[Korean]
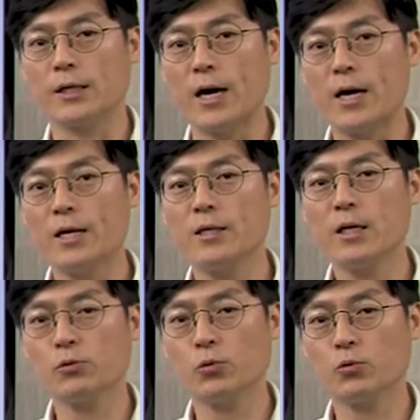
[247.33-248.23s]

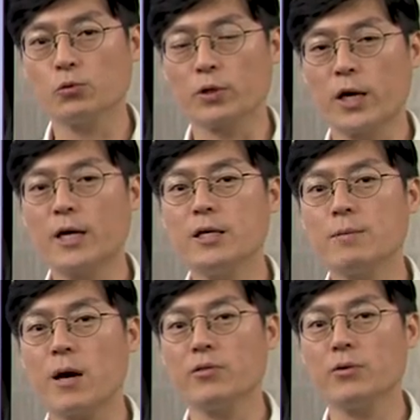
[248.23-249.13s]
개인의 소유,
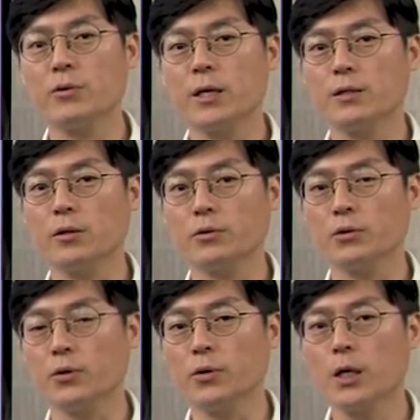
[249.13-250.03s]
개인이 만들어내는
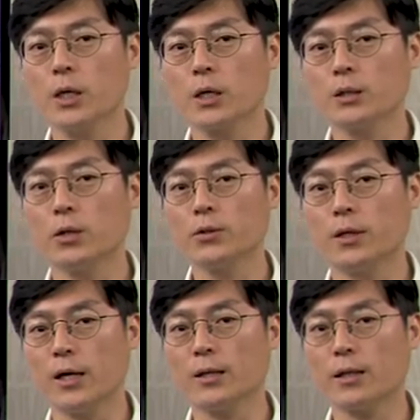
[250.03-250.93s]
어떤 그런
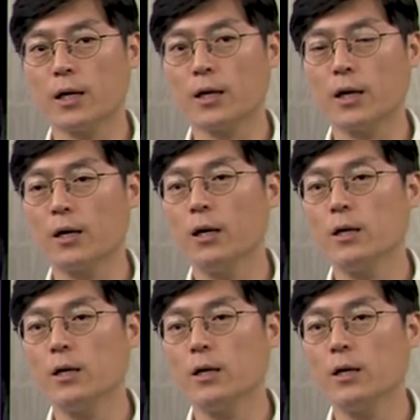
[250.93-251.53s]
데이터가